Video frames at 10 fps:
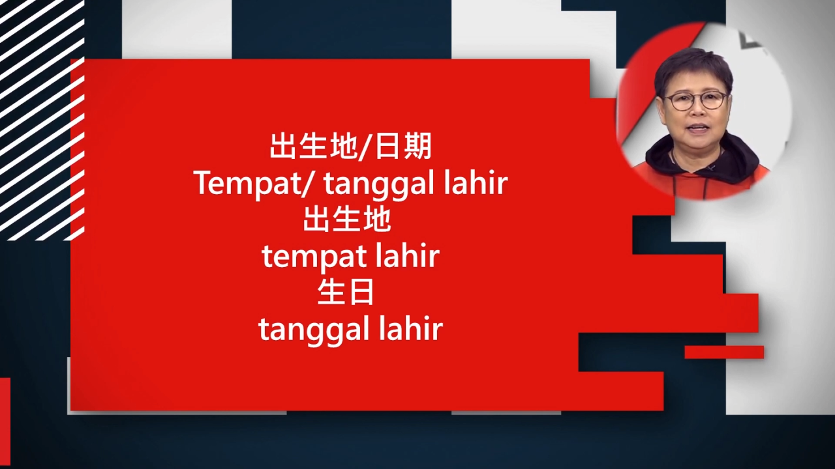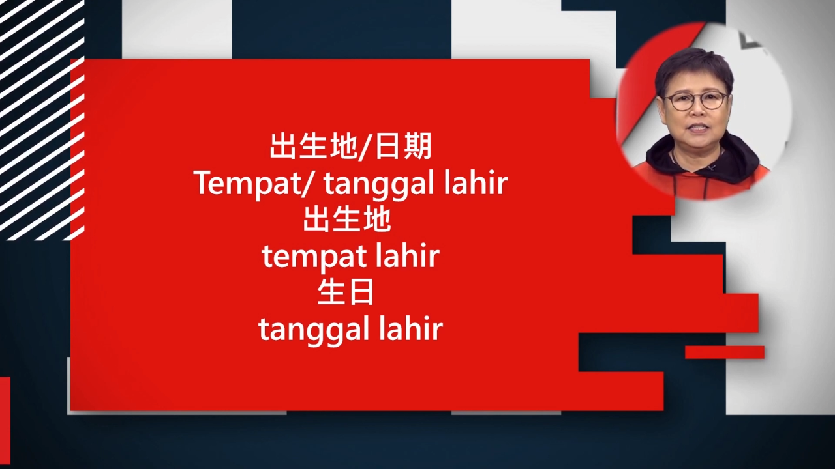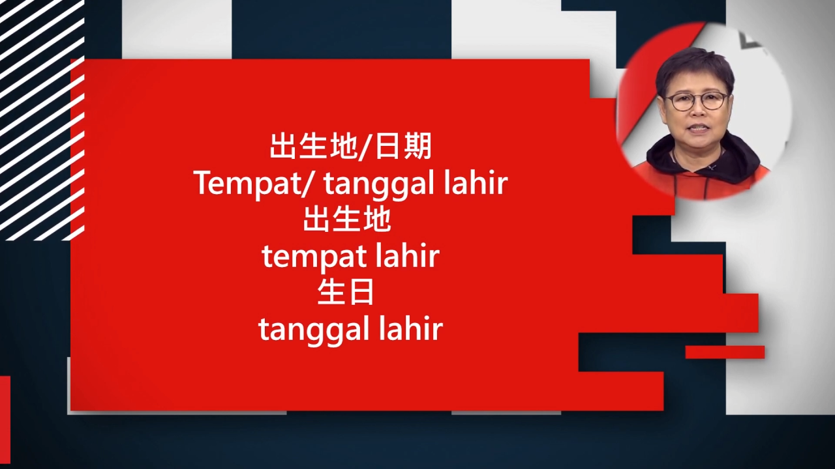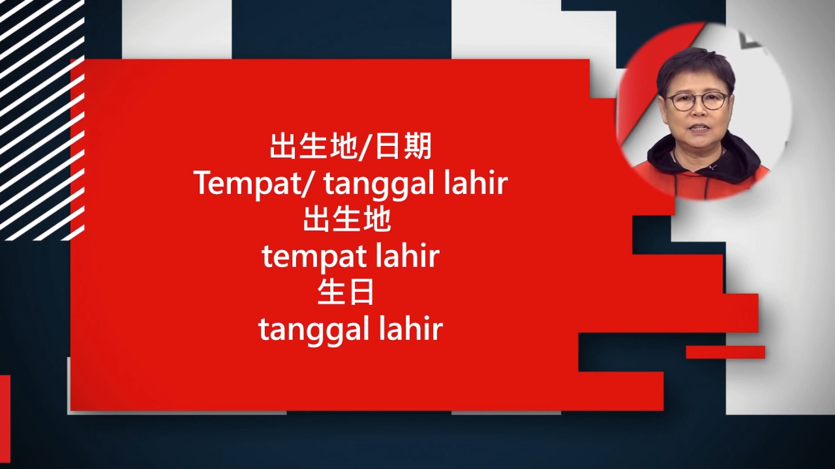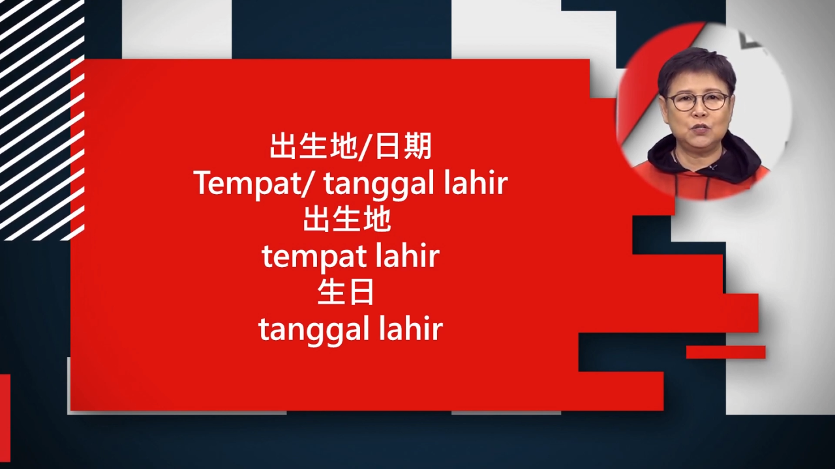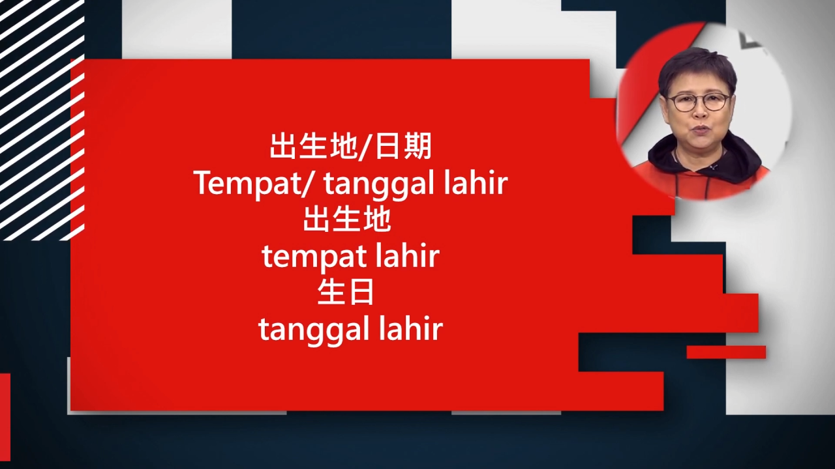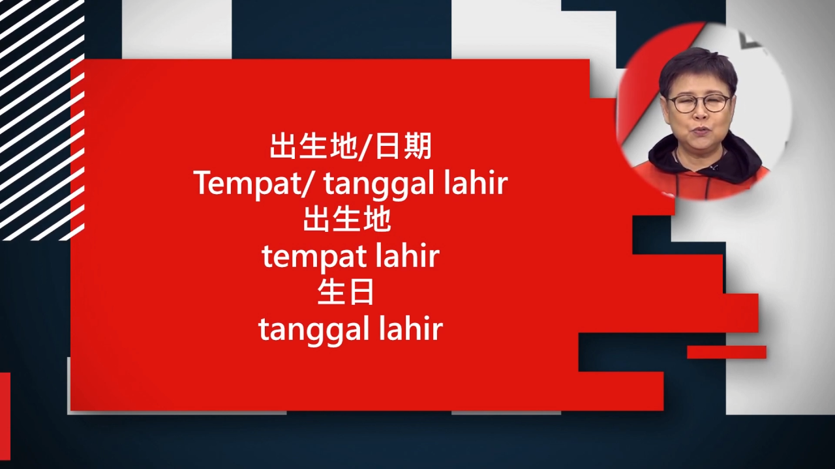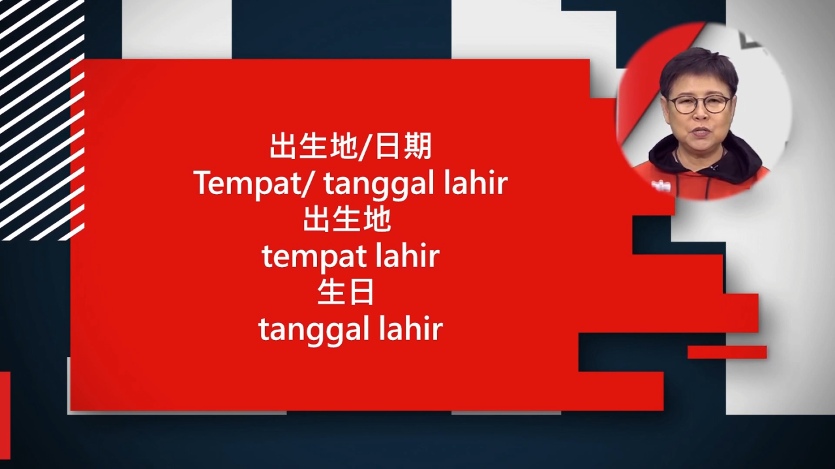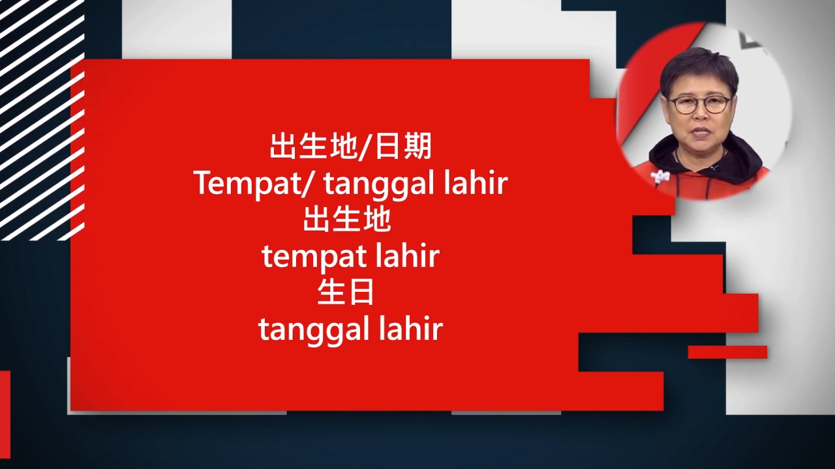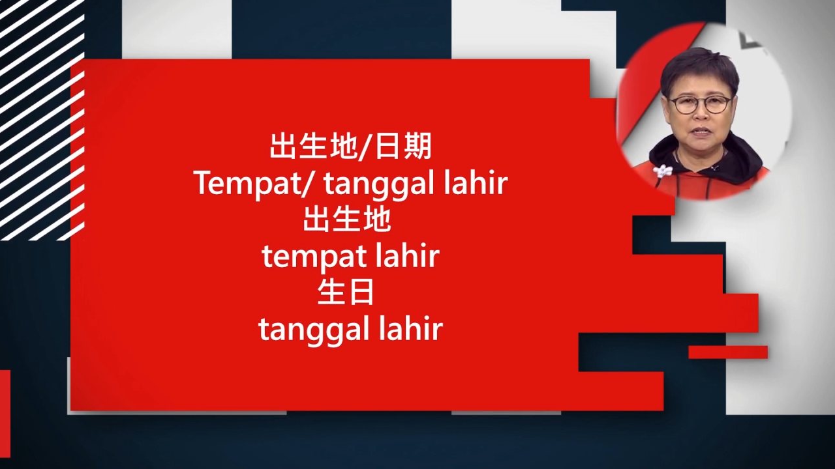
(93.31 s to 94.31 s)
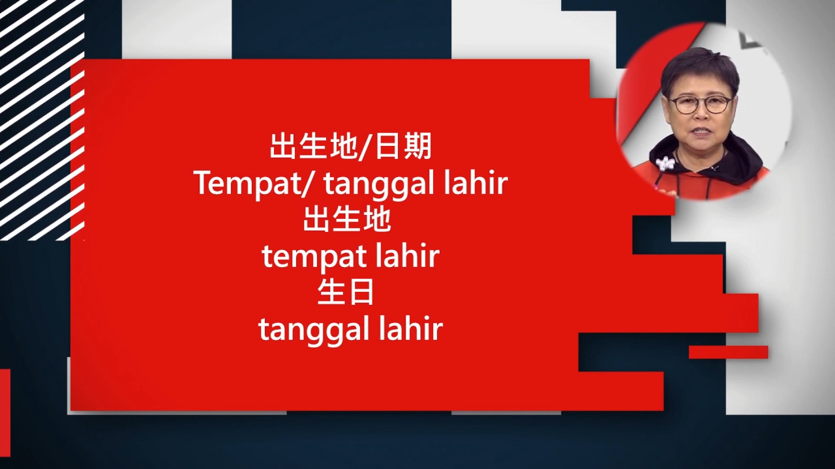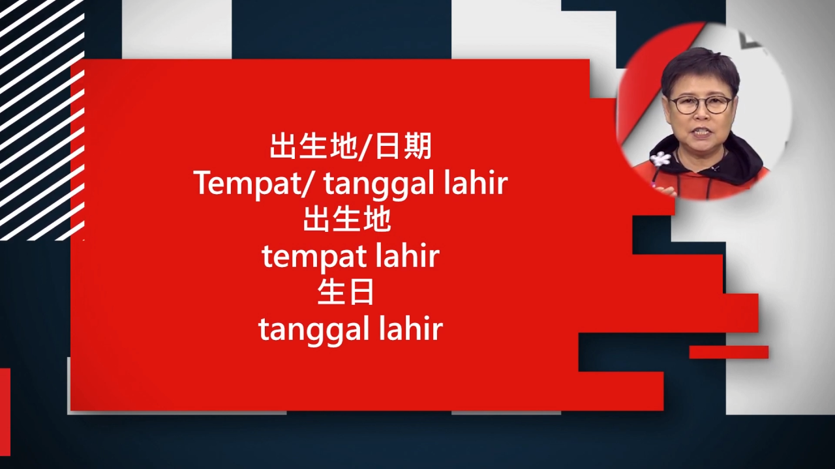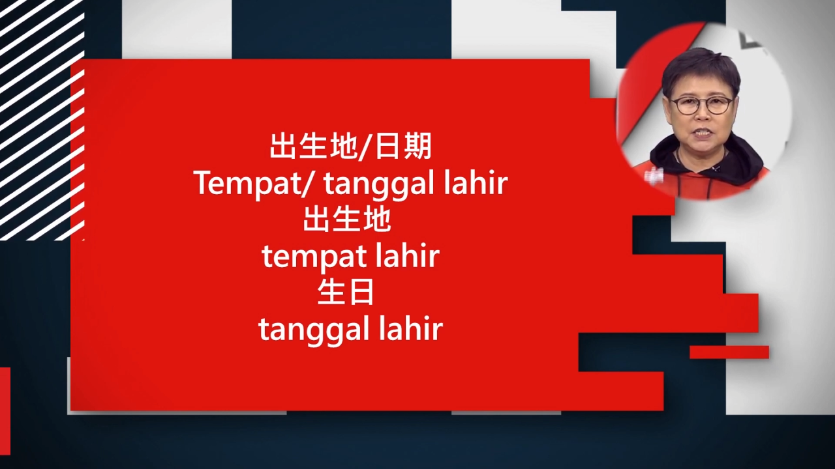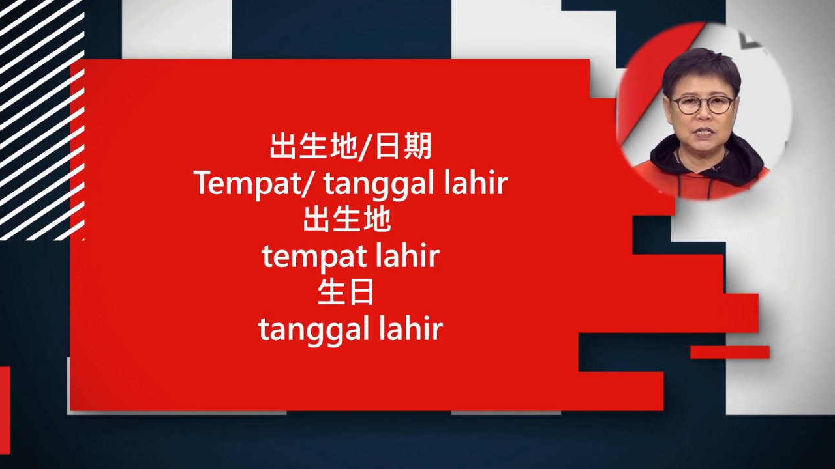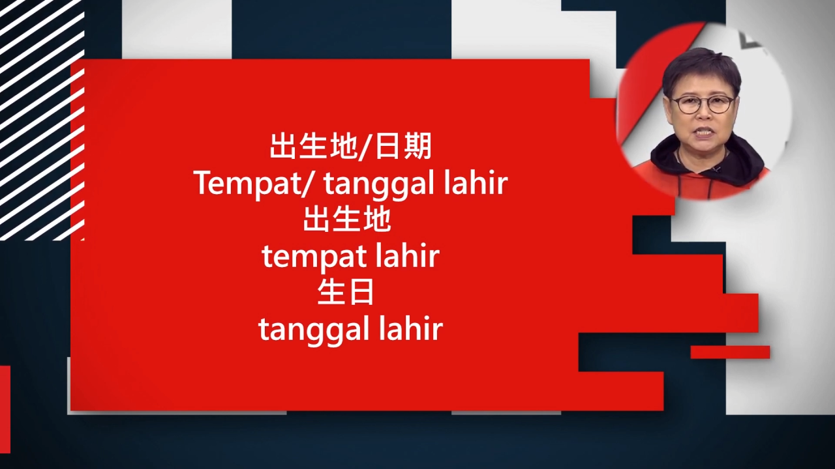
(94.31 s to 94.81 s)
那这个出
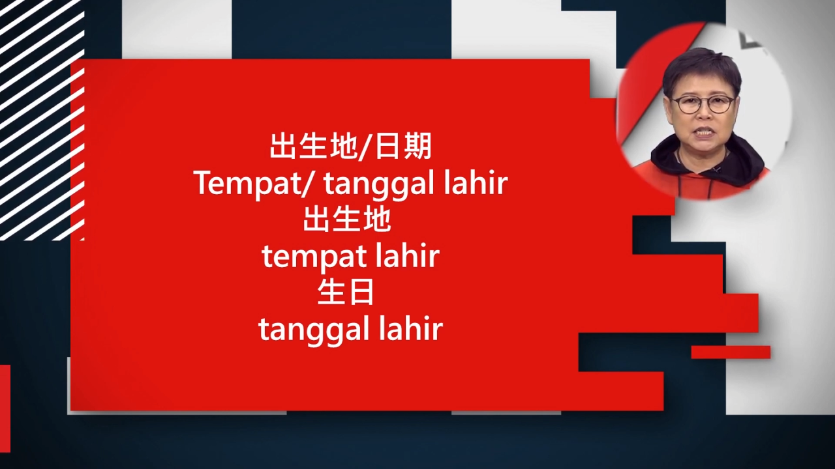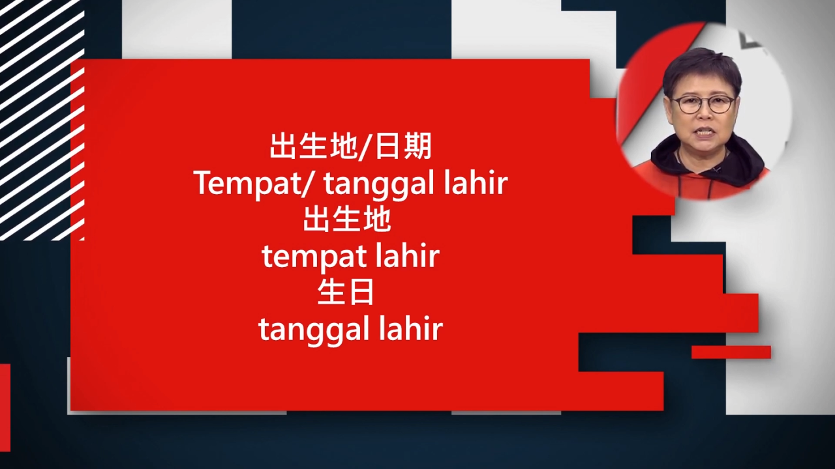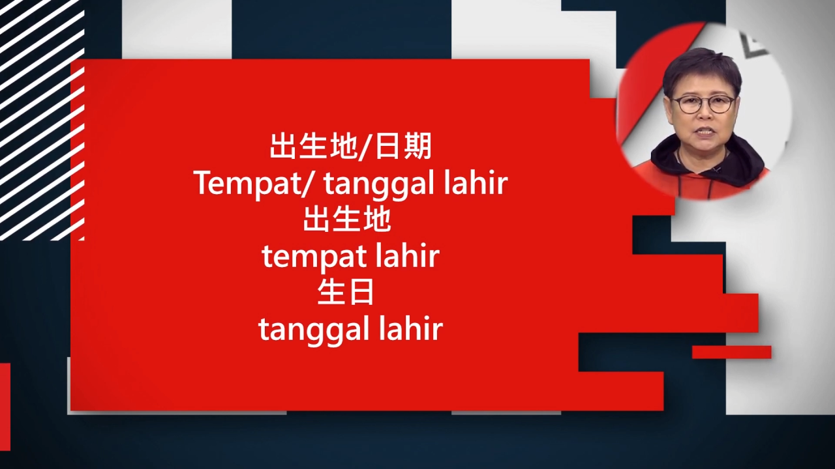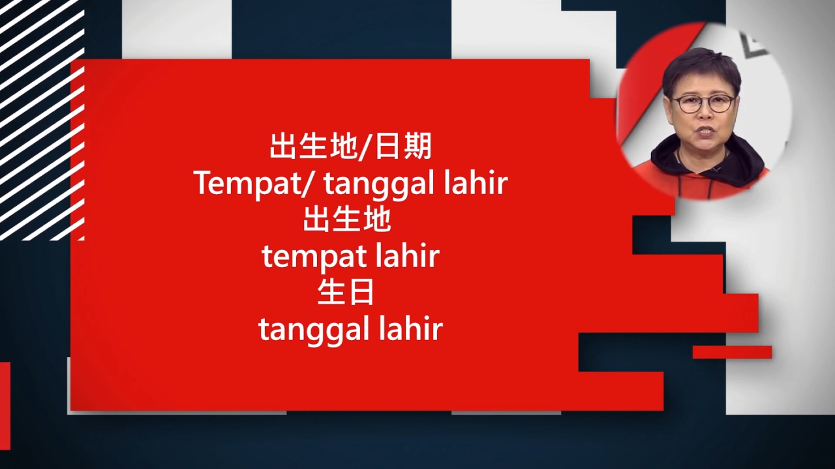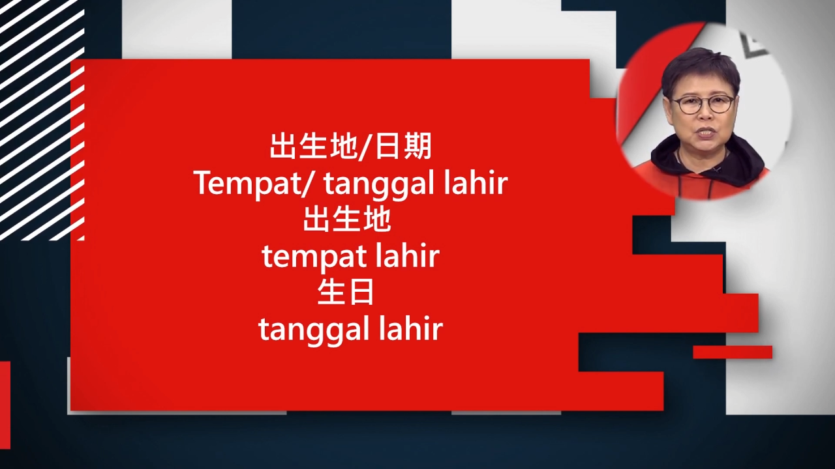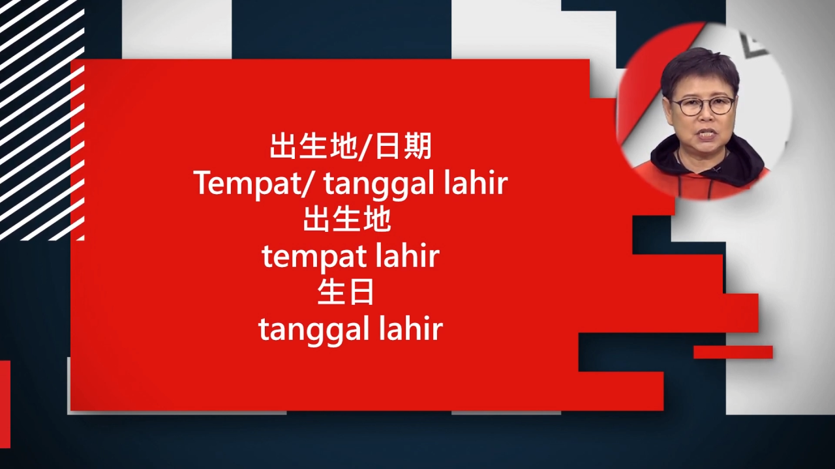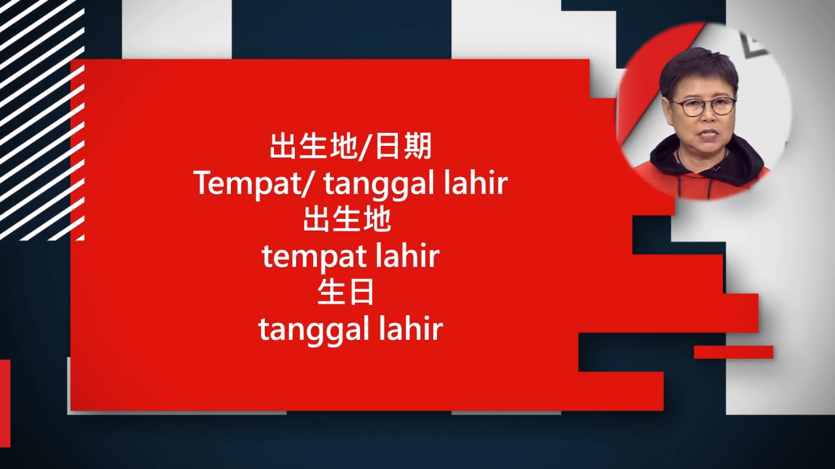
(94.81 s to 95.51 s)
生日期呢，